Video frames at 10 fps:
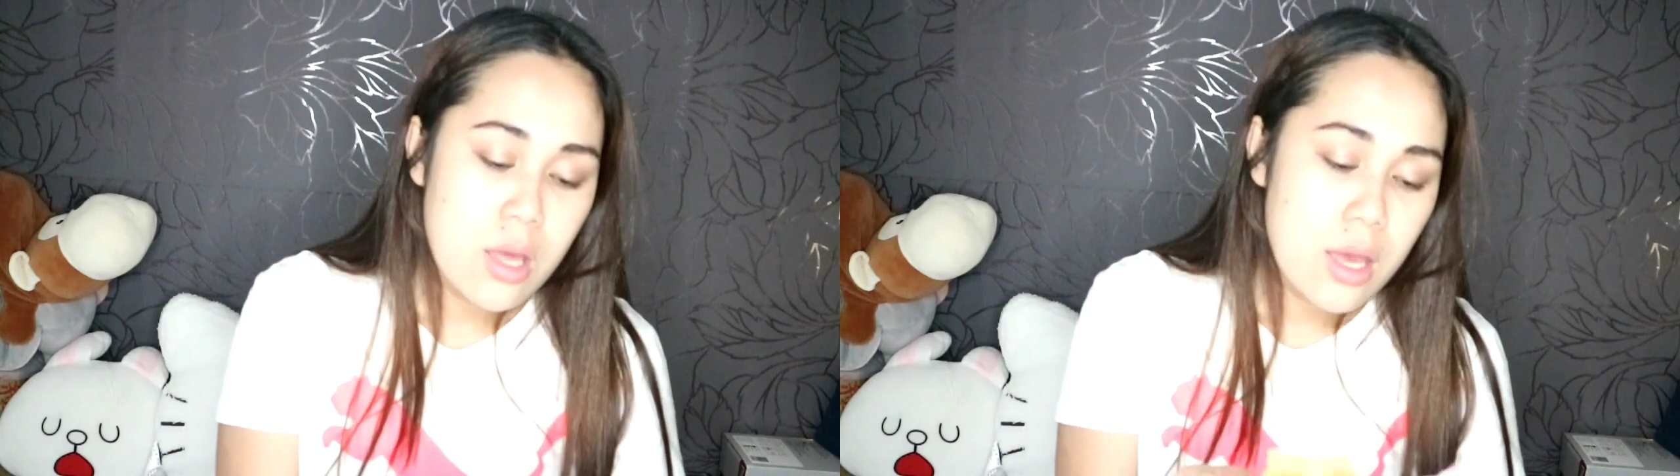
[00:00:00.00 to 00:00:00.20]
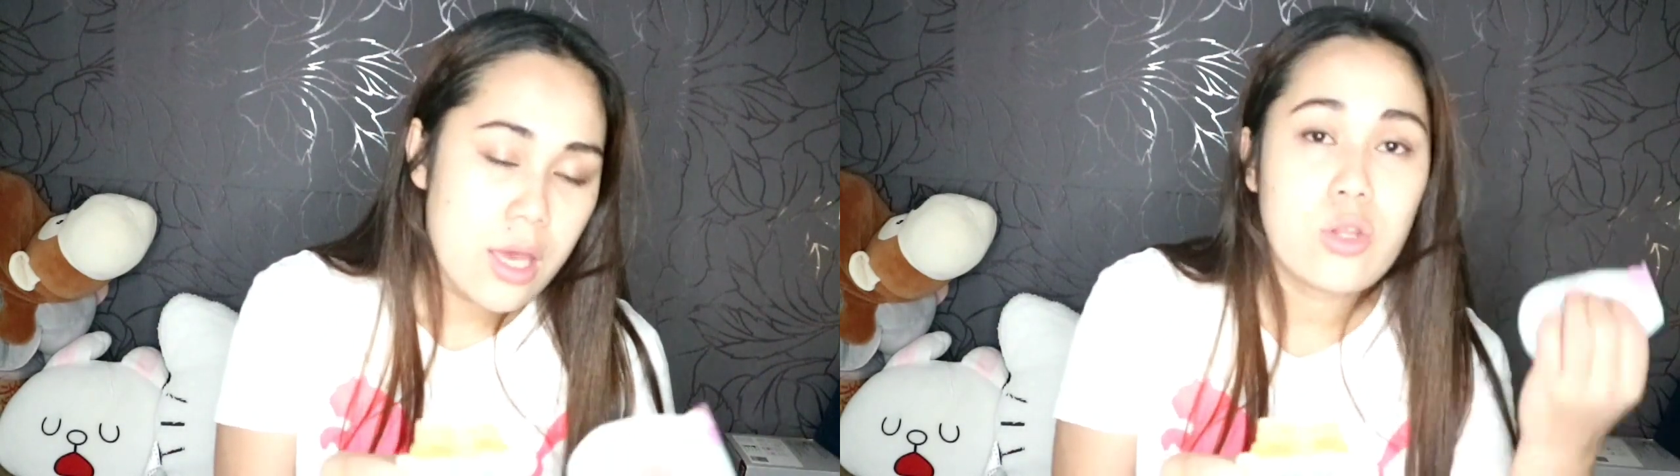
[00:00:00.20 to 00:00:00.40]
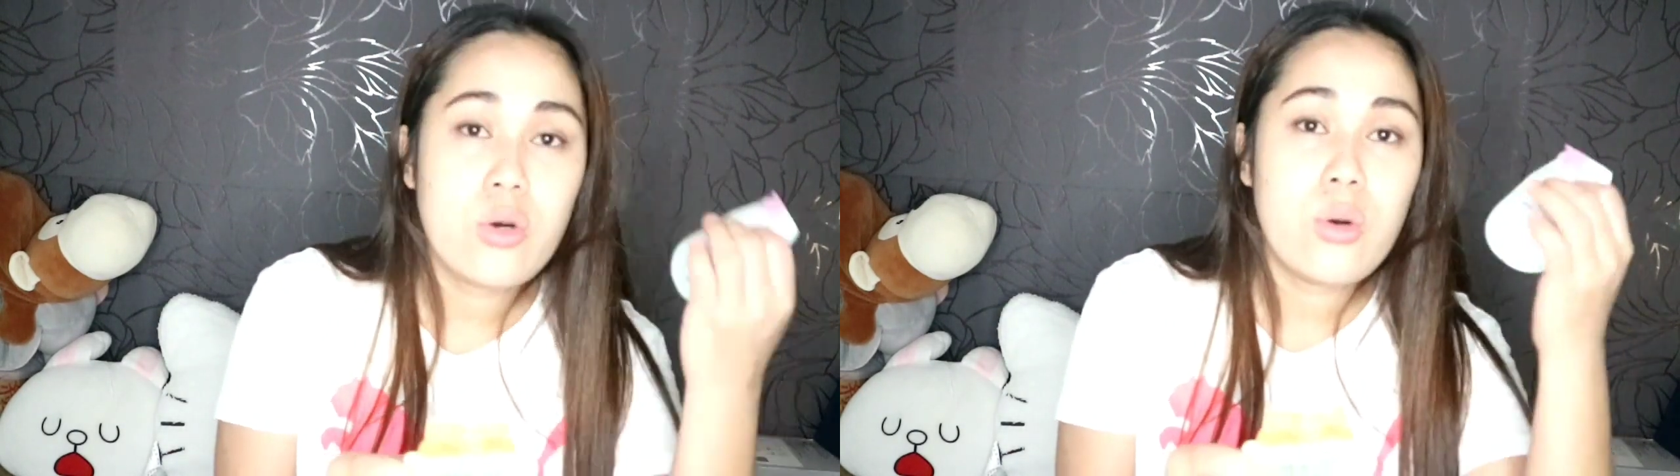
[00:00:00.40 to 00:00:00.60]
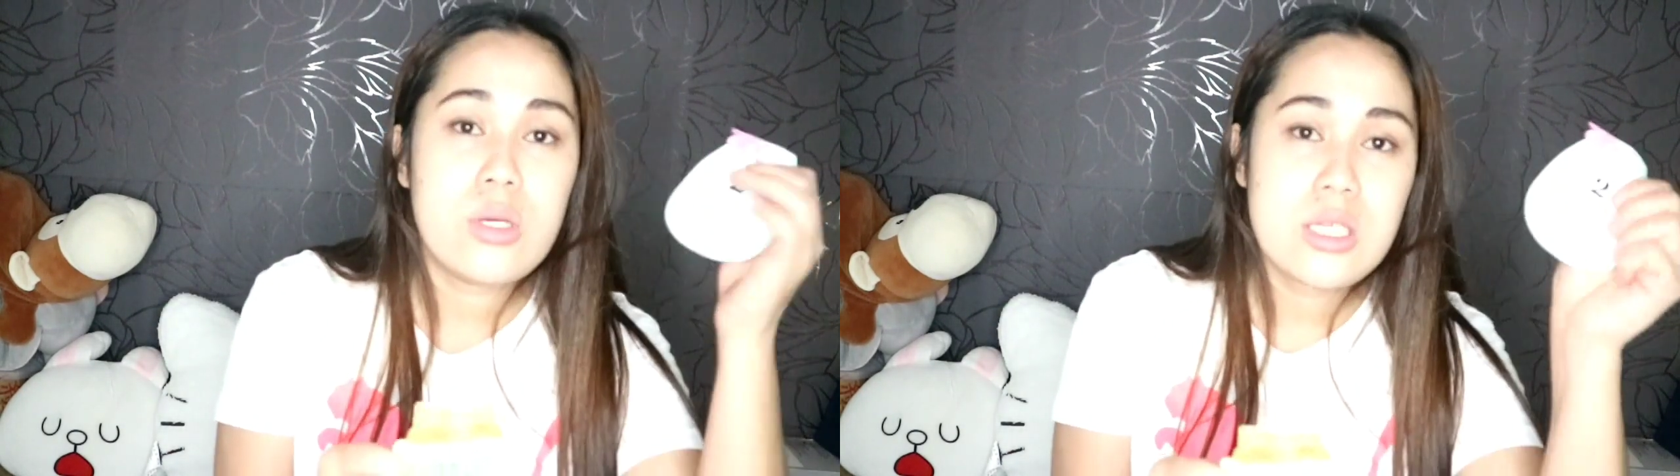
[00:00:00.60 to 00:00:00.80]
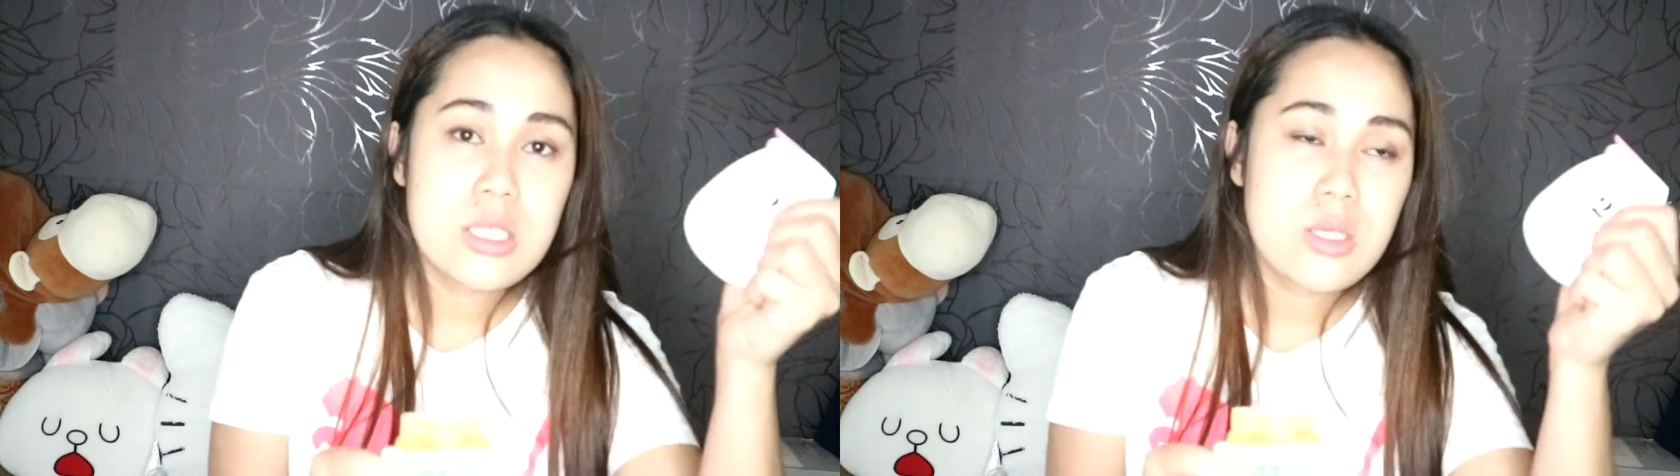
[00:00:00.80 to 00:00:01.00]
Ito
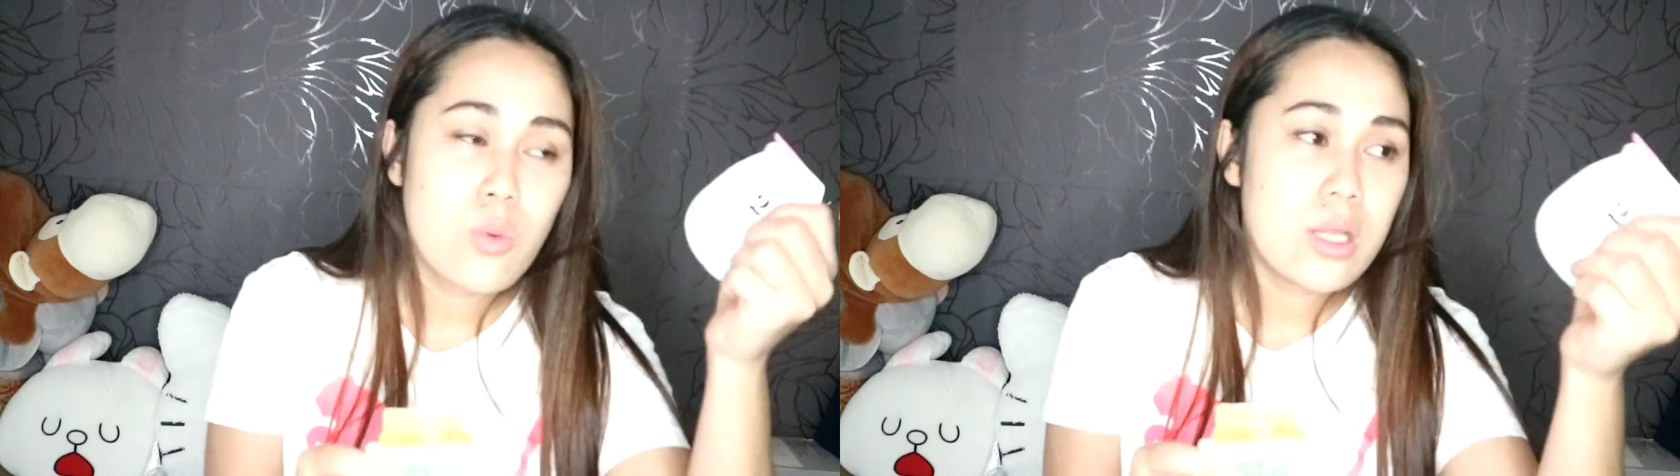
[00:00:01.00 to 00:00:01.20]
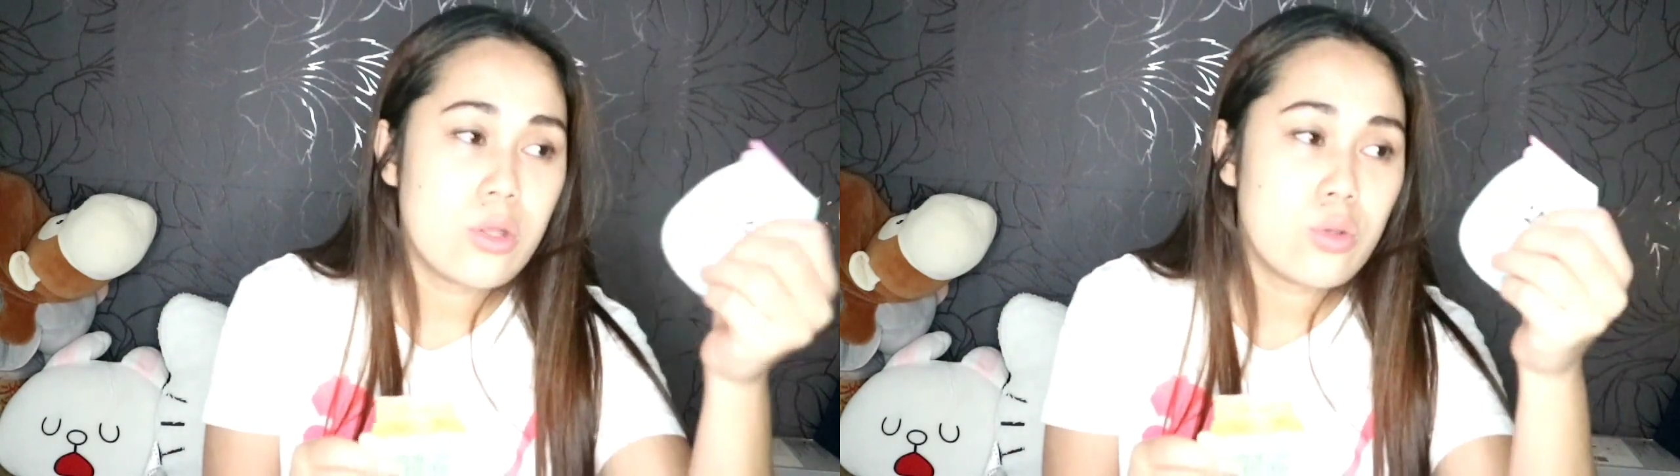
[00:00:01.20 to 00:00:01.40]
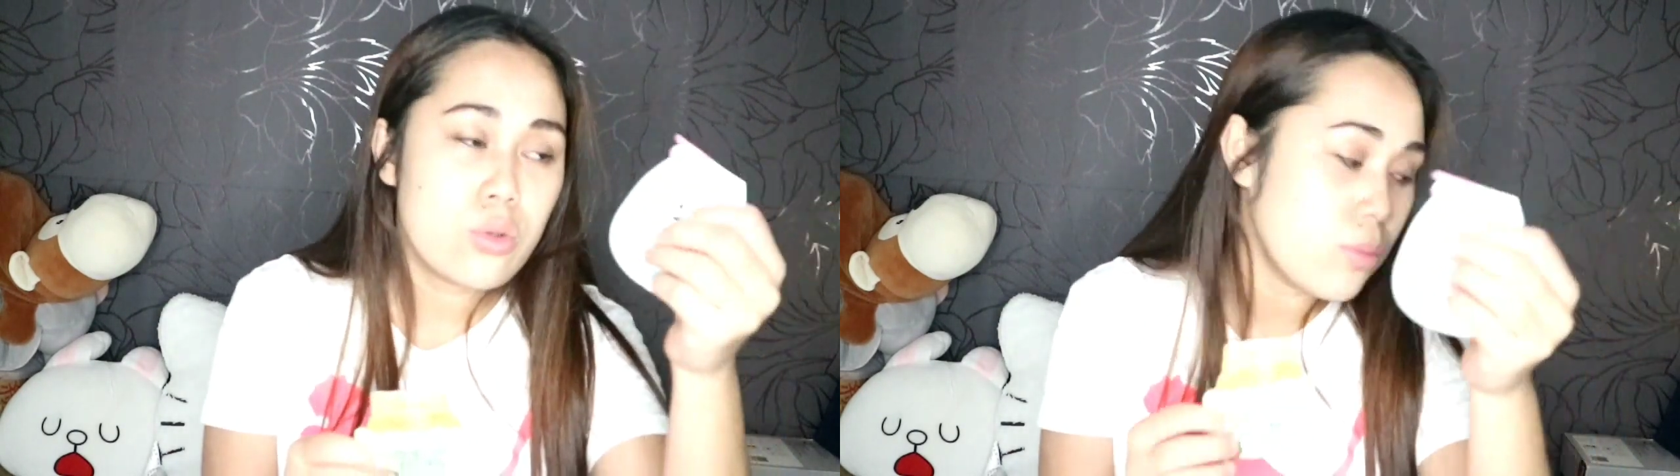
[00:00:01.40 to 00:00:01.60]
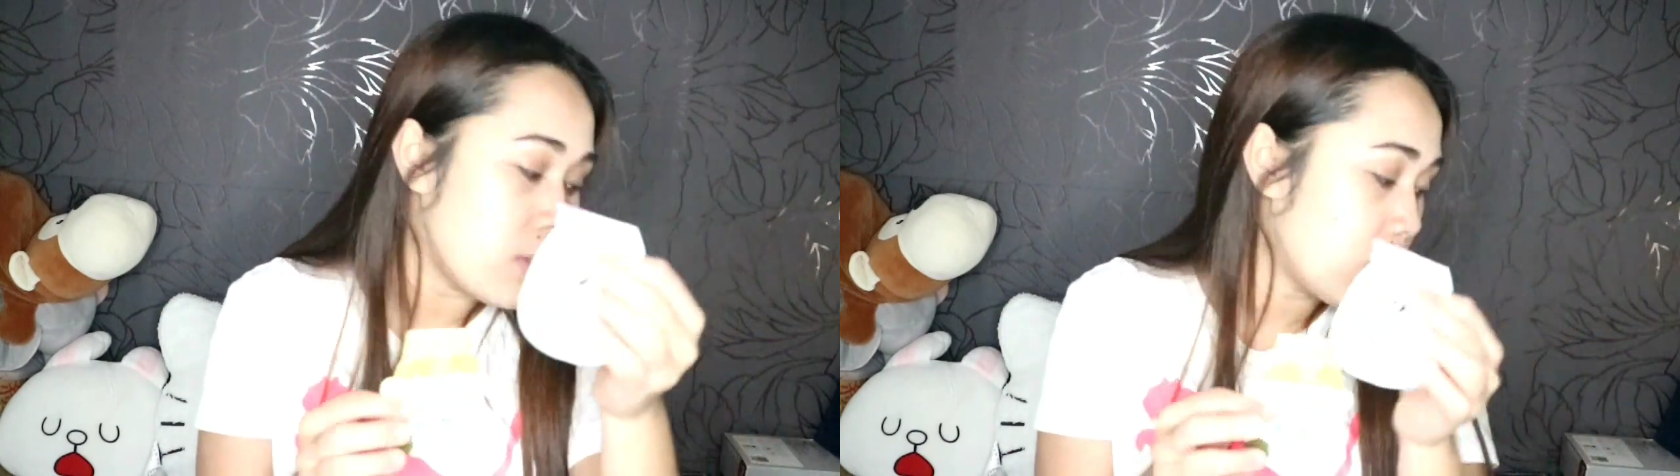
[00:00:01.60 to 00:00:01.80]
is 1 to 2 minutes,